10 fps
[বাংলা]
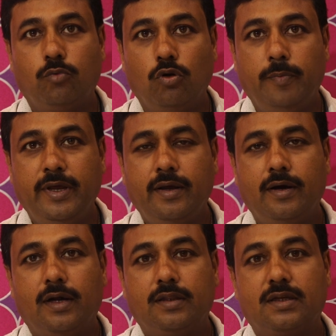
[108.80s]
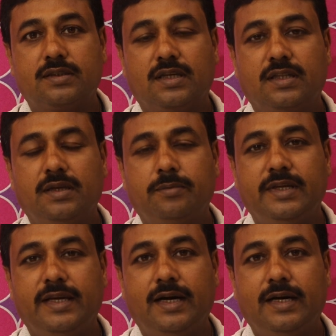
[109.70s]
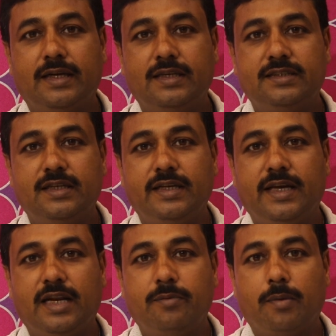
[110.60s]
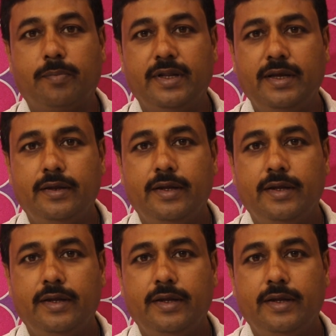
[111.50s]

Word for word: বলবে আর তার সাথে আমাদের হেয়ার টেকনিশিয়ান হেয়ারের ব্যাপারে